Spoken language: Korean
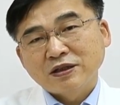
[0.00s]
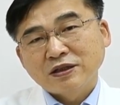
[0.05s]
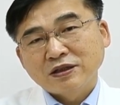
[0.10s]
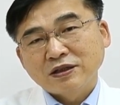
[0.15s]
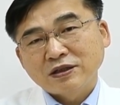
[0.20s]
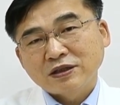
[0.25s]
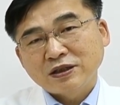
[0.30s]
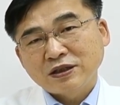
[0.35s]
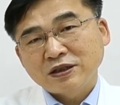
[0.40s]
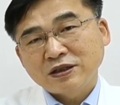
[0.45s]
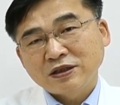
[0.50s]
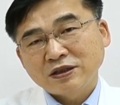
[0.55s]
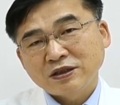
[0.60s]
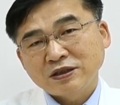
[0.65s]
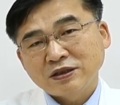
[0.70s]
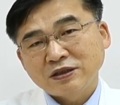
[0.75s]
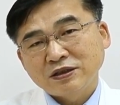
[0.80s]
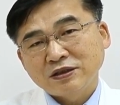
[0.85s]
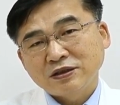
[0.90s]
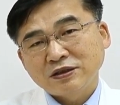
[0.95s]

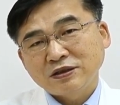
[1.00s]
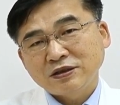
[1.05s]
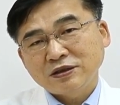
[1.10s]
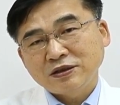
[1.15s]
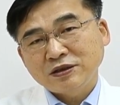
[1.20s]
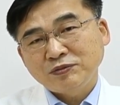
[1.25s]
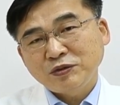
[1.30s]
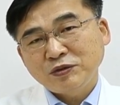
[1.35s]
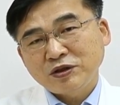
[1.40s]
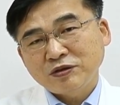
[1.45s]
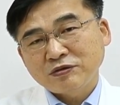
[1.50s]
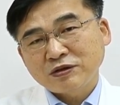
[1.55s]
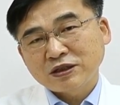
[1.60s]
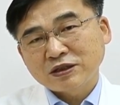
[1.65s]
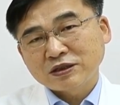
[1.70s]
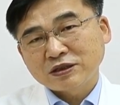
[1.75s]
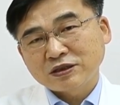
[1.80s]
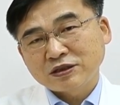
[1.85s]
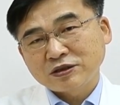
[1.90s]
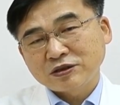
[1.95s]
이 심혈관
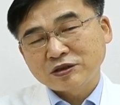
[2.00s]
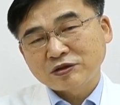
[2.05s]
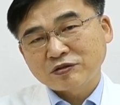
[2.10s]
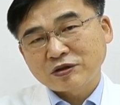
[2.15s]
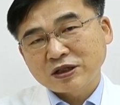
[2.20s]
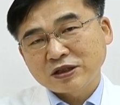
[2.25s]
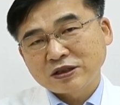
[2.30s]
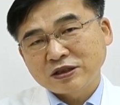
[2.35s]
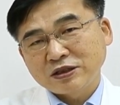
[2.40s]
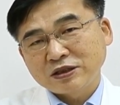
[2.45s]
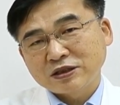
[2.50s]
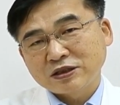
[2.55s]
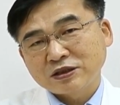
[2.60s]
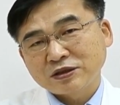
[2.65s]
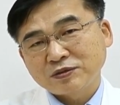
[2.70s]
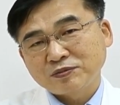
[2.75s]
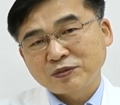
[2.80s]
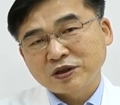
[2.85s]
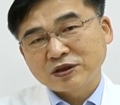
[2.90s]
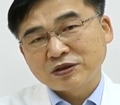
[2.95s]
기저 질환이
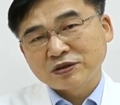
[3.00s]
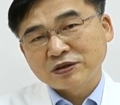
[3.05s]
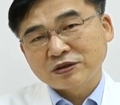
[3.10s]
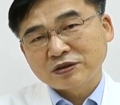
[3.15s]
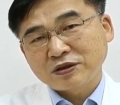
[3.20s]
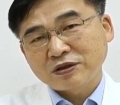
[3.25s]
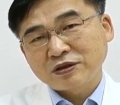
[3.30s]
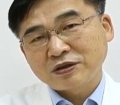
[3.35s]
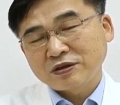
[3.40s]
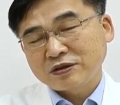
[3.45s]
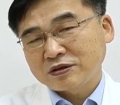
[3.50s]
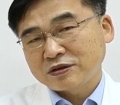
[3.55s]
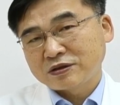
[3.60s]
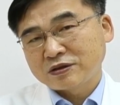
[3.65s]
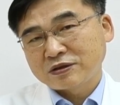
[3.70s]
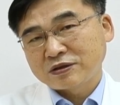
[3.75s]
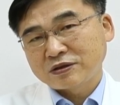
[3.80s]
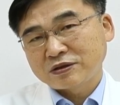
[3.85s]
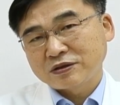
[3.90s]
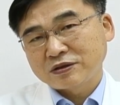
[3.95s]
있으면서
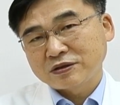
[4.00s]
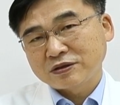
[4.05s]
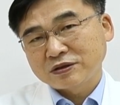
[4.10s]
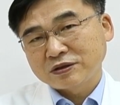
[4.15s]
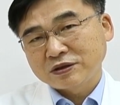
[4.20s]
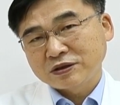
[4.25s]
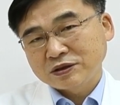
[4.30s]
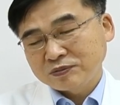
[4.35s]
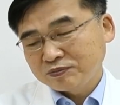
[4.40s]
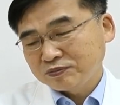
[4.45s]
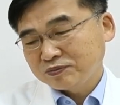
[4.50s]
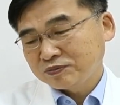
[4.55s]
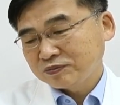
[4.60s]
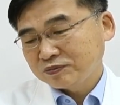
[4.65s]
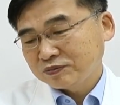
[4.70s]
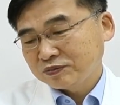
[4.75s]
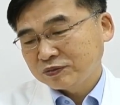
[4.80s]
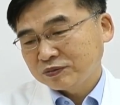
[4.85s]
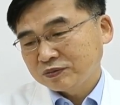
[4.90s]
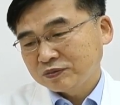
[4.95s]
어
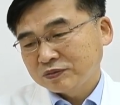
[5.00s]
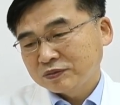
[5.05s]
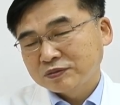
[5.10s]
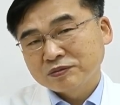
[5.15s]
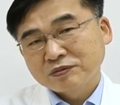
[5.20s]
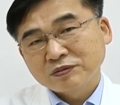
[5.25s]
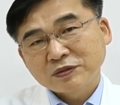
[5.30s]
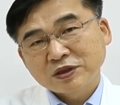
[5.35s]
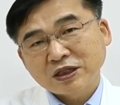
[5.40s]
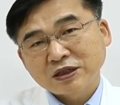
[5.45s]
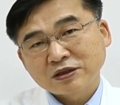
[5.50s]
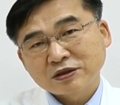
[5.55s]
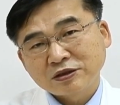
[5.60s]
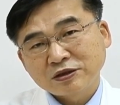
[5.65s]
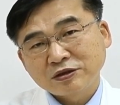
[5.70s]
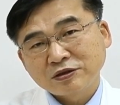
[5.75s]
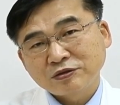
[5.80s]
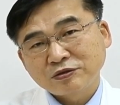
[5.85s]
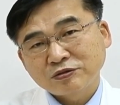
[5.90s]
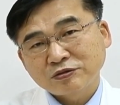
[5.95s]
심장
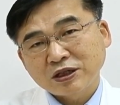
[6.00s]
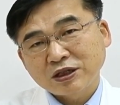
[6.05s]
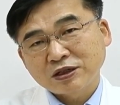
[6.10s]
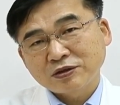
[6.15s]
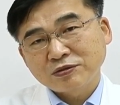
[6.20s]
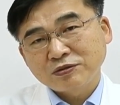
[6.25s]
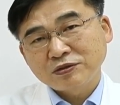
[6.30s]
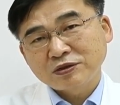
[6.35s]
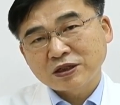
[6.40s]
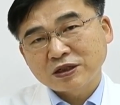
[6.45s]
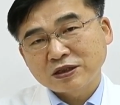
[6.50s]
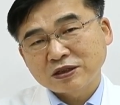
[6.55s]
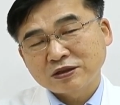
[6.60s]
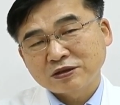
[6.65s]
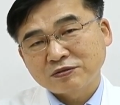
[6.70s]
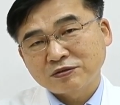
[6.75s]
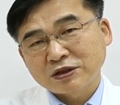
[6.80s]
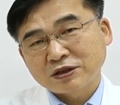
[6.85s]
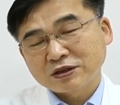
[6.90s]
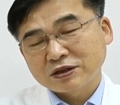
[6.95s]
근육에 손상이 있는
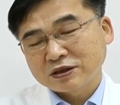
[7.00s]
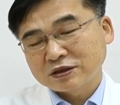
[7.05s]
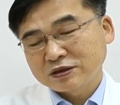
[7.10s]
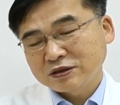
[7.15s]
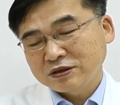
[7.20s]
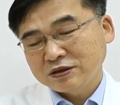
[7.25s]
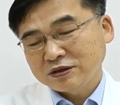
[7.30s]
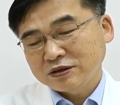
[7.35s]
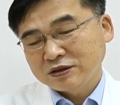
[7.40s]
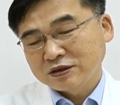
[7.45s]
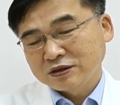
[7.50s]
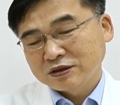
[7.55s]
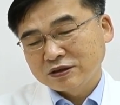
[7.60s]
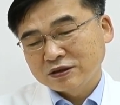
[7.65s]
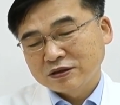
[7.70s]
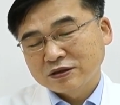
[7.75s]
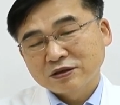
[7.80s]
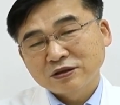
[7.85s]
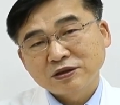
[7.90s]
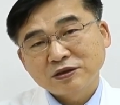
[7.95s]
환자는
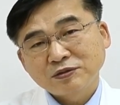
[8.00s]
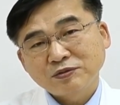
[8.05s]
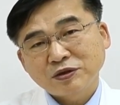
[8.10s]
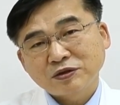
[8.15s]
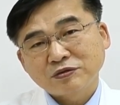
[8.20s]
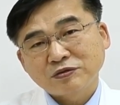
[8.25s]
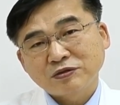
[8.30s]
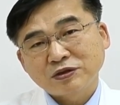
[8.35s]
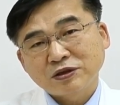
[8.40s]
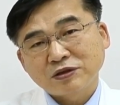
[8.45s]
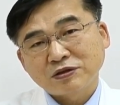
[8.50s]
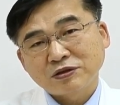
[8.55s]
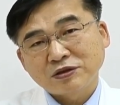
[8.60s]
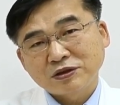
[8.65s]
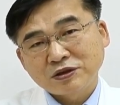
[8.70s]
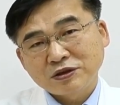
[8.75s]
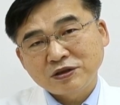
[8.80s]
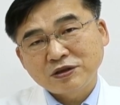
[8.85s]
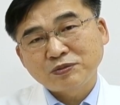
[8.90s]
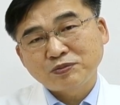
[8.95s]
치명률이 거의
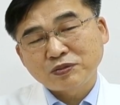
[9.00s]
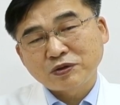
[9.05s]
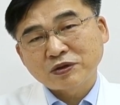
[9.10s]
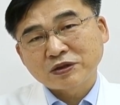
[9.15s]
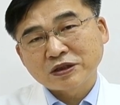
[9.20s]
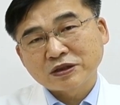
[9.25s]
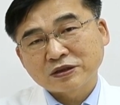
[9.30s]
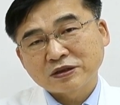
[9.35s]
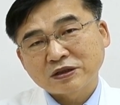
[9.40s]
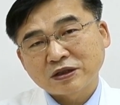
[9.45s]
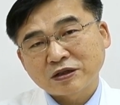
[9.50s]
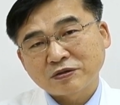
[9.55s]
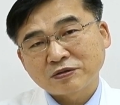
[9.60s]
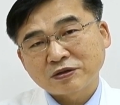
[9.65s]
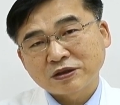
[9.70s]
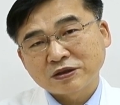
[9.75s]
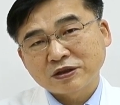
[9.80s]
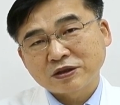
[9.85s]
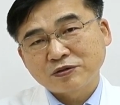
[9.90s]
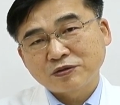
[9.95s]
70%라고
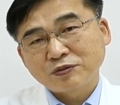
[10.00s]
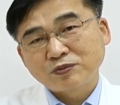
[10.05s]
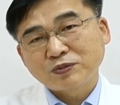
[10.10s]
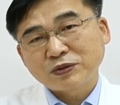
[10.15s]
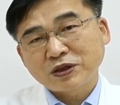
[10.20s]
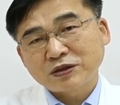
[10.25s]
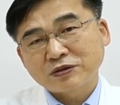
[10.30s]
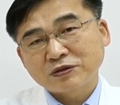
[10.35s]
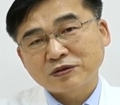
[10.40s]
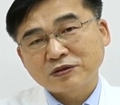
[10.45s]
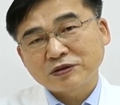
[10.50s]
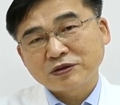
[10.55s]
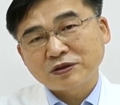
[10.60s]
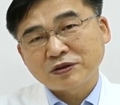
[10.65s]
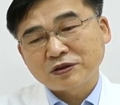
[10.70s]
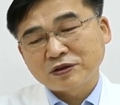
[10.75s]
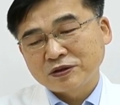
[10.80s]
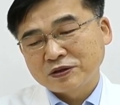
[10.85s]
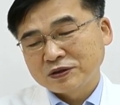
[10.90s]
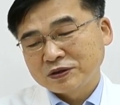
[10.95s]
굉장히 높다는 거죠.
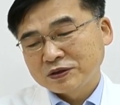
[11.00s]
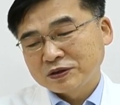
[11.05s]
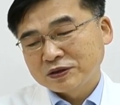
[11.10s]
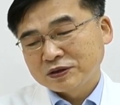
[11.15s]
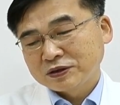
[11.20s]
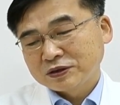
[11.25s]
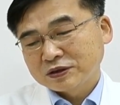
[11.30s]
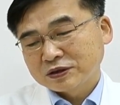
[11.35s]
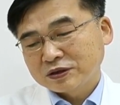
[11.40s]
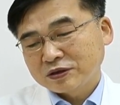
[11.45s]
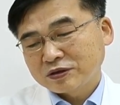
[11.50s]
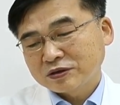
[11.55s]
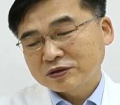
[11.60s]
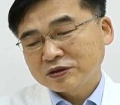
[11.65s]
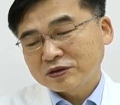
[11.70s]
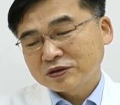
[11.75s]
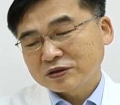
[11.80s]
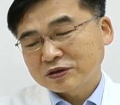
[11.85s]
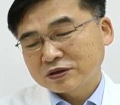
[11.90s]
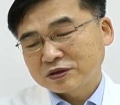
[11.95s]
여기서
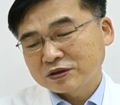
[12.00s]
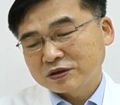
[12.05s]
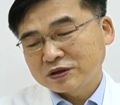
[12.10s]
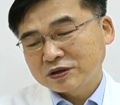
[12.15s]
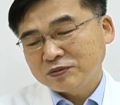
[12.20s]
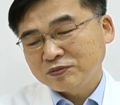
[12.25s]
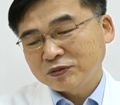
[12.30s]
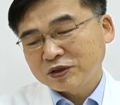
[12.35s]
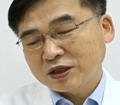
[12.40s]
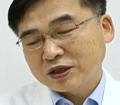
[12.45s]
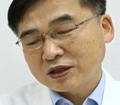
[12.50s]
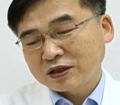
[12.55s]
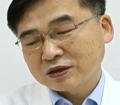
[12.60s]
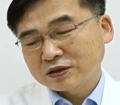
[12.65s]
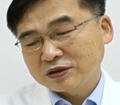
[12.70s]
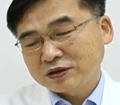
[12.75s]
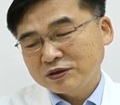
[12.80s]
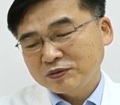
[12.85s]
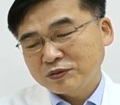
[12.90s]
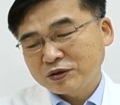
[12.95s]
이제 심장
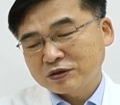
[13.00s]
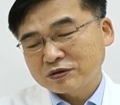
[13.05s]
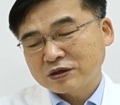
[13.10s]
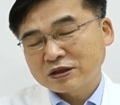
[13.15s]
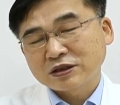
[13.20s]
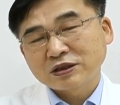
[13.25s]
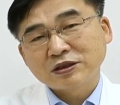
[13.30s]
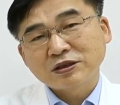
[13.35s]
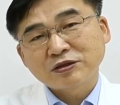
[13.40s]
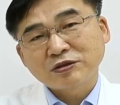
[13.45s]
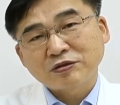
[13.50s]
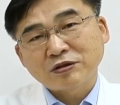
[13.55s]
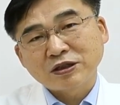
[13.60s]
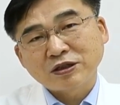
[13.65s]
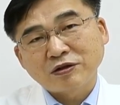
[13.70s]
심혈관 기저 질환이